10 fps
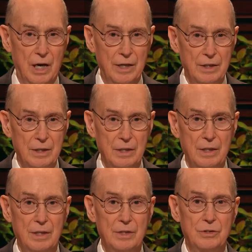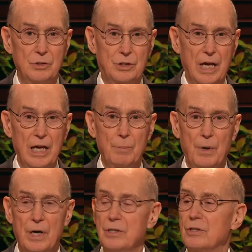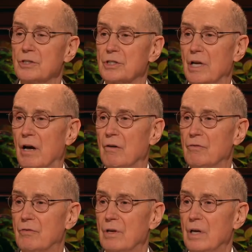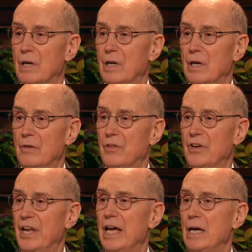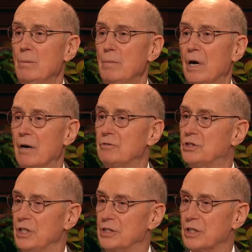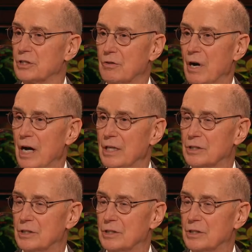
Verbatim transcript: Avete pattuito con Dio di prendere su di voi il nome di Gesù Cristo,